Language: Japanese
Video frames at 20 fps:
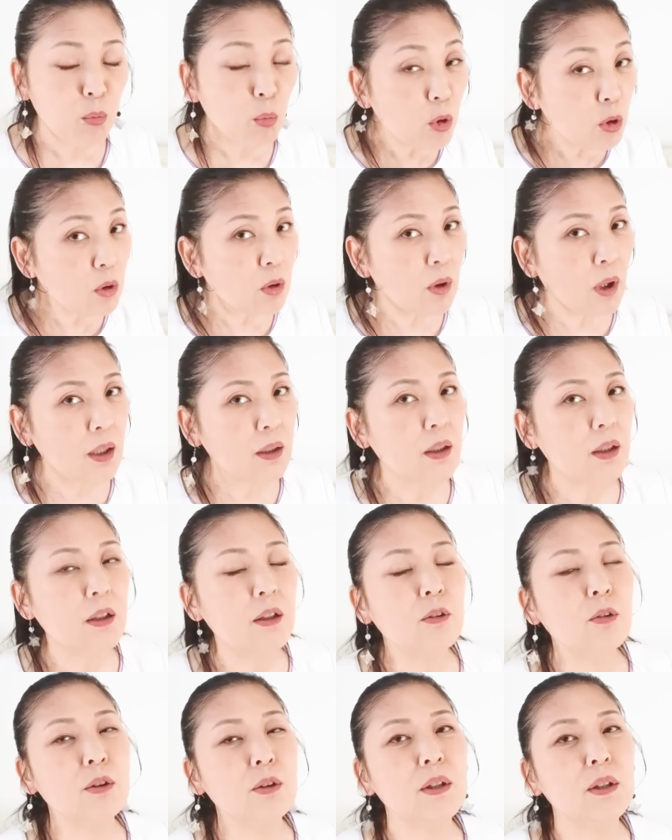もっとはっき
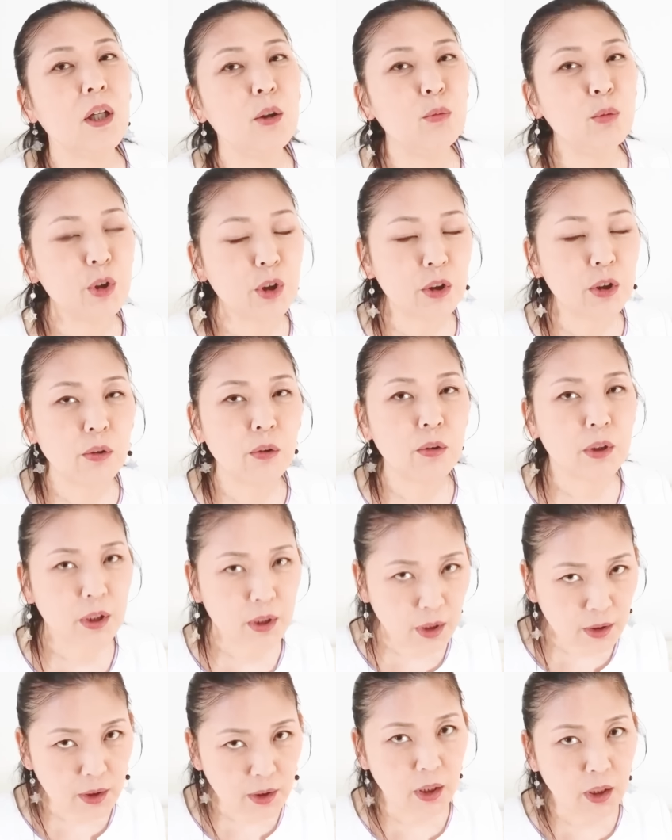りとした虫の
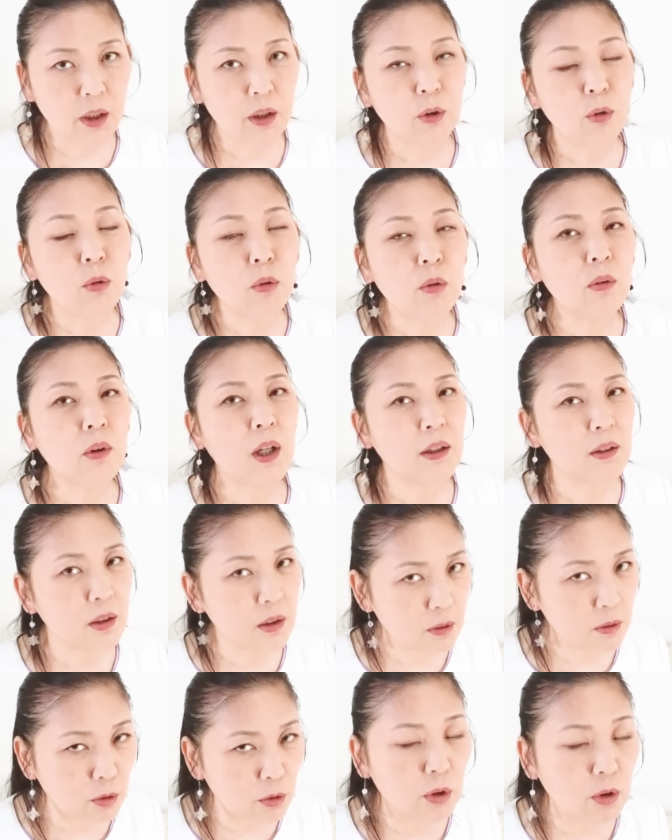知らせを感
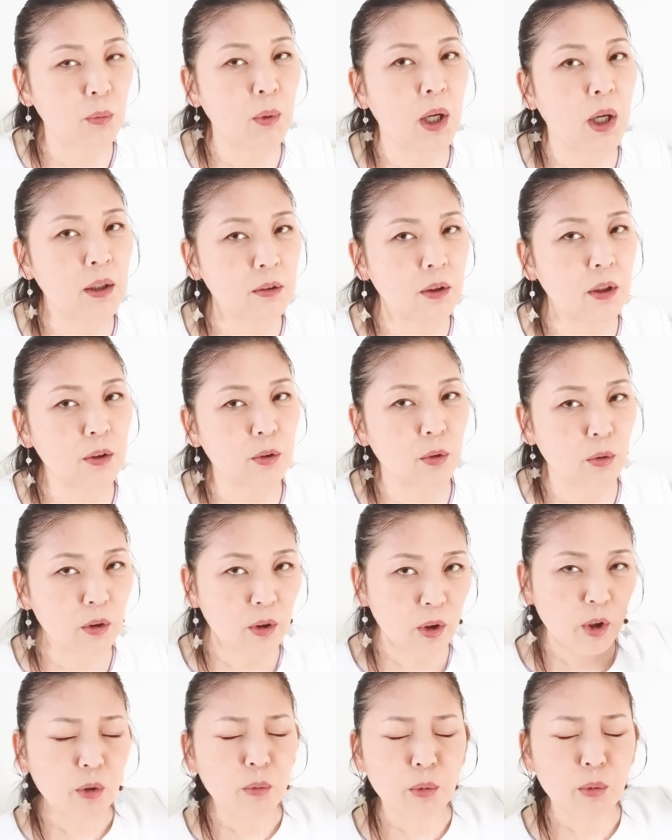じる時もあるでしょ
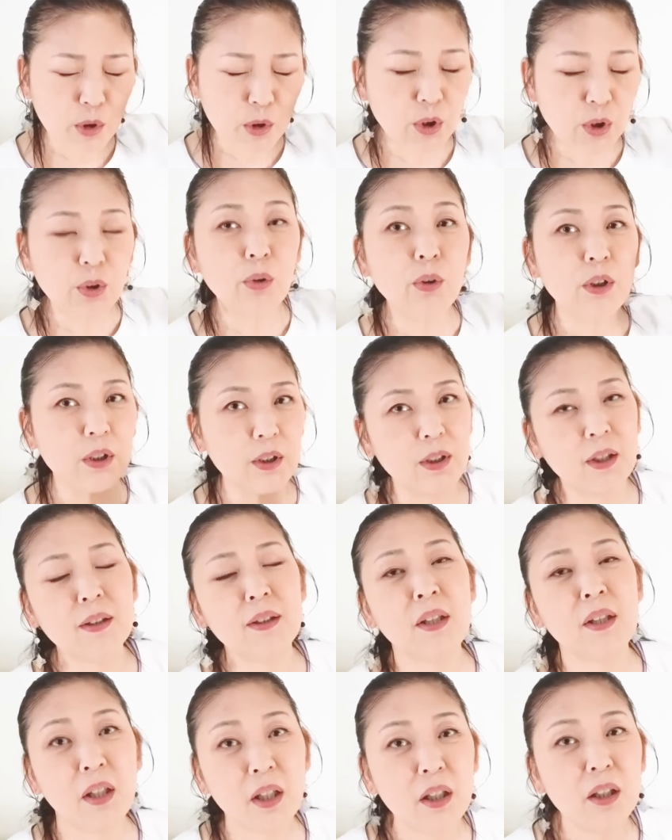う。強い知ら
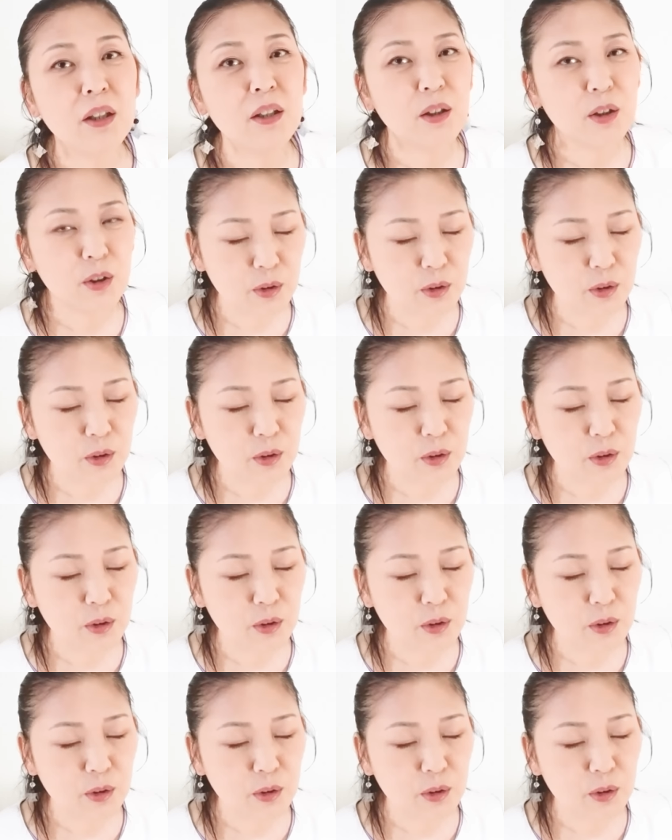せね。